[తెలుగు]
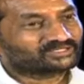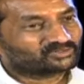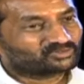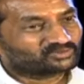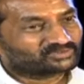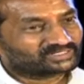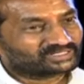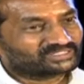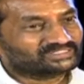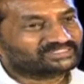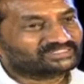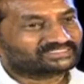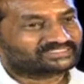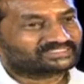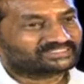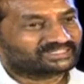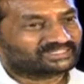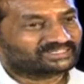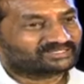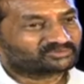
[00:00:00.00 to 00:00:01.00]
కుట్రలు
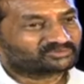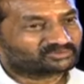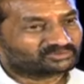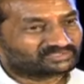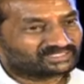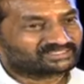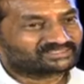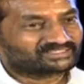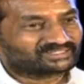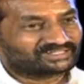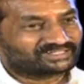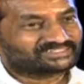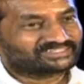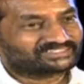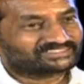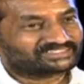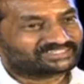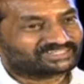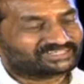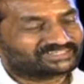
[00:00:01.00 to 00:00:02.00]
చేసిన కుతంత్రాలు
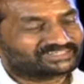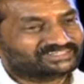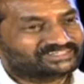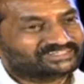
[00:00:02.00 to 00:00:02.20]
చేసిన